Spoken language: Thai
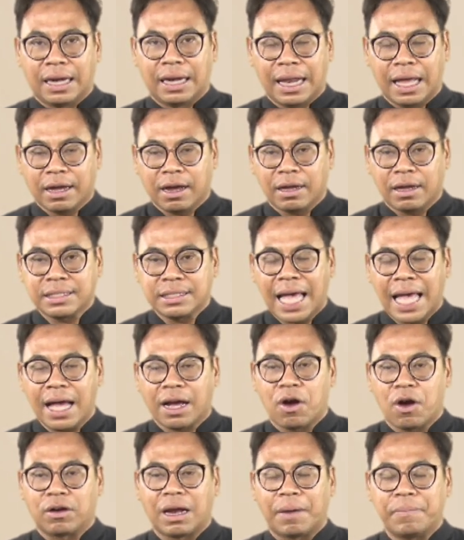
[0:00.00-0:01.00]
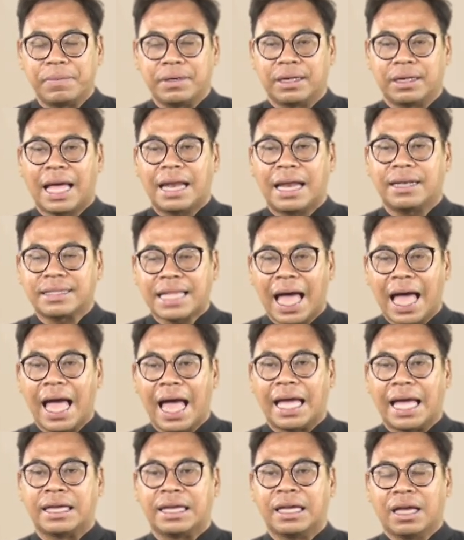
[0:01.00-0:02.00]
แล้วก็สร้างกองทัพเรือด้าน
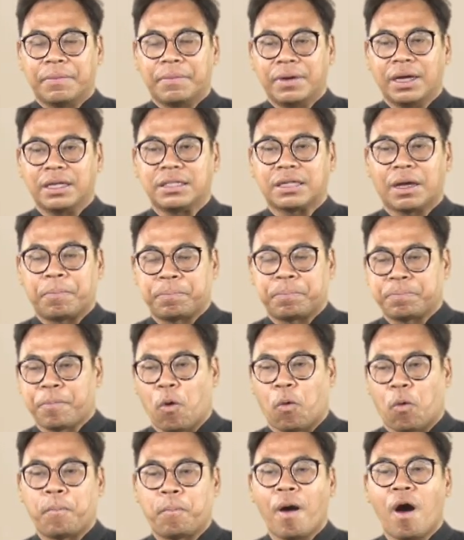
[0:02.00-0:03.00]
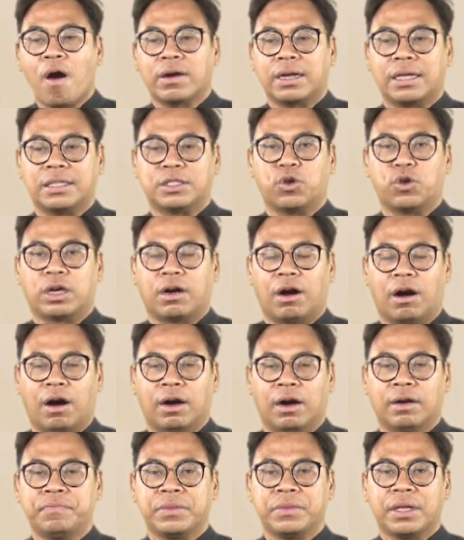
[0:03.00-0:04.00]
ใต้เพื่อจะปกป้องในส่วนขอ
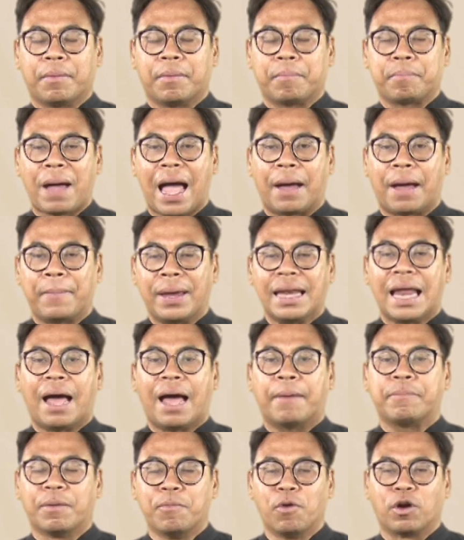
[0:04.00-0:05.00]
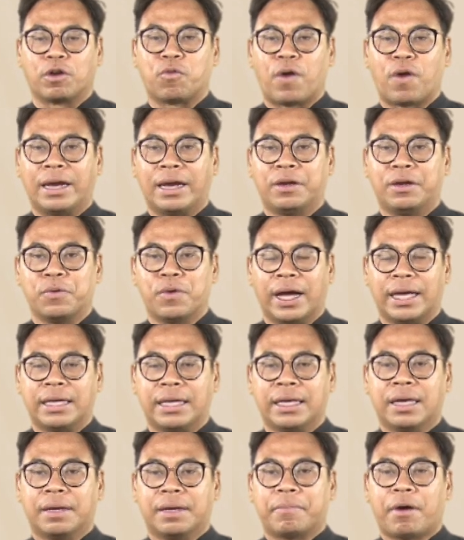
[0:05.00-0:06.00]
งปากแม่น้ำทั้งหมดไว้ด้วย
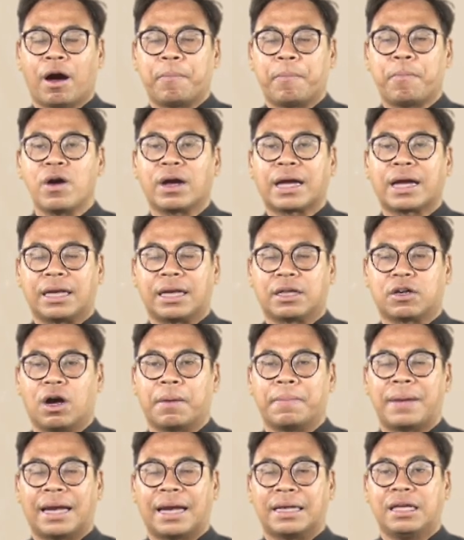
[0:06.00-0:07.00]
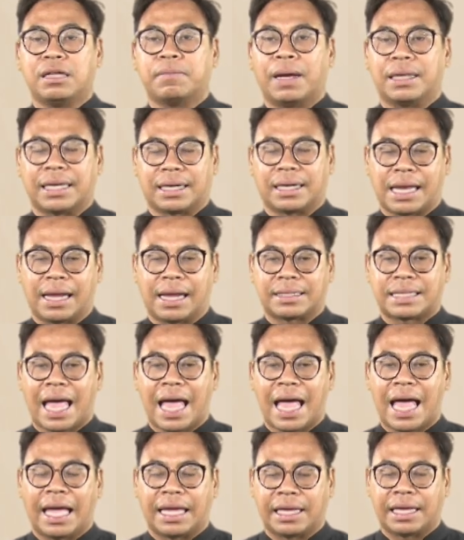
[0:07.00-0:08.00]
เพราะป้องกันกองกำลังที่มาจากทาง
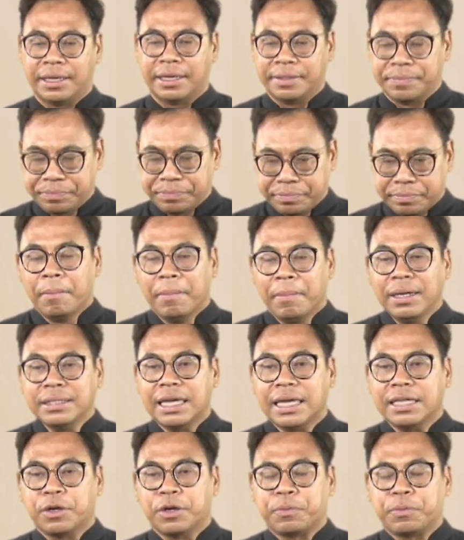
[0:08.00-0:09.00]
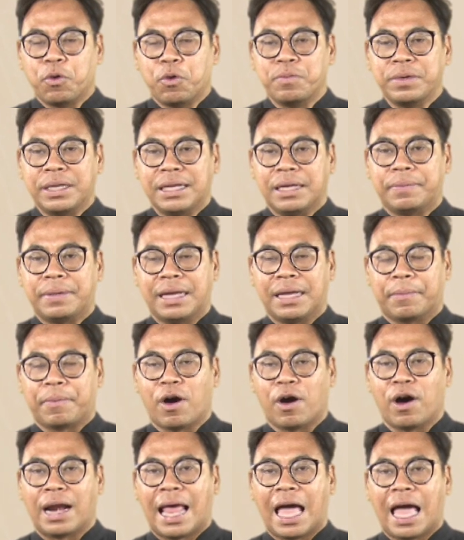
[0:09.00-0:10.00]
ใต้ เมื่อชายภูมิดีเพียง
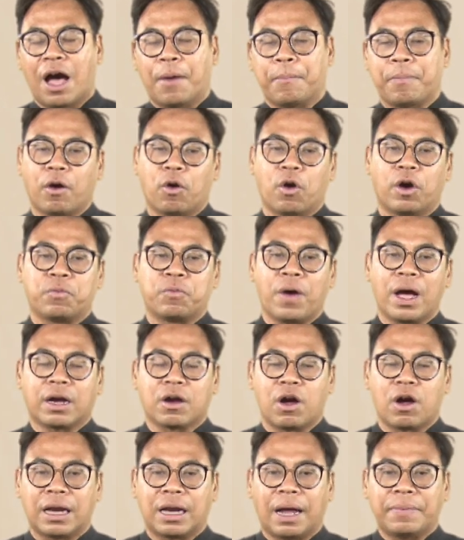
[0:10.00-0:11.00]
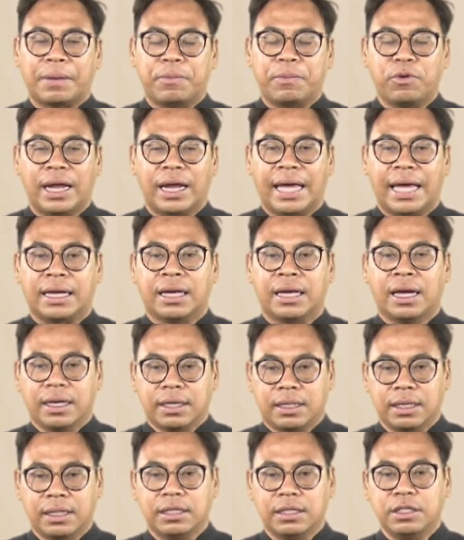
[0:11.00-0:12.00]
พอแล้ว ปรากฏว่ากองทัพนันทุเลง
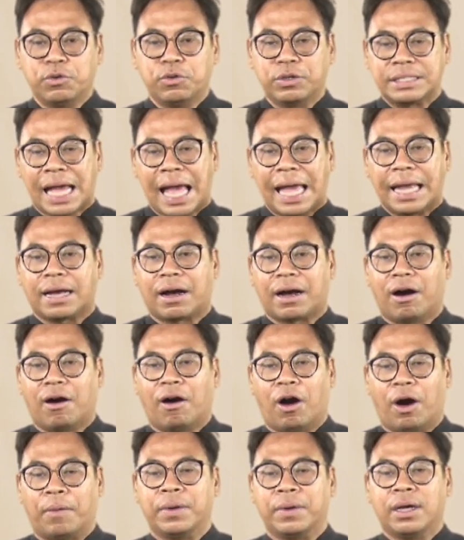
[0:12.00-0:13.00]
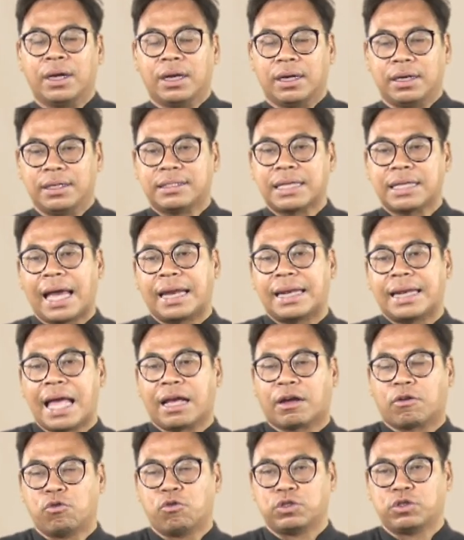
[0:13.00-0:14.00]
ถึงอยู่ชายขอบ หรือชายแด
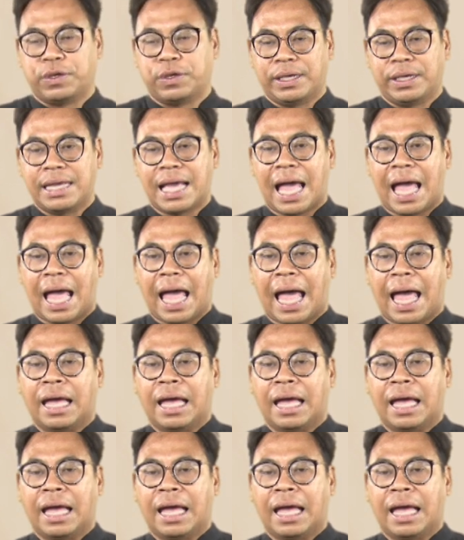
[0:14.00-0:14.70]
นกรุงศรีอยา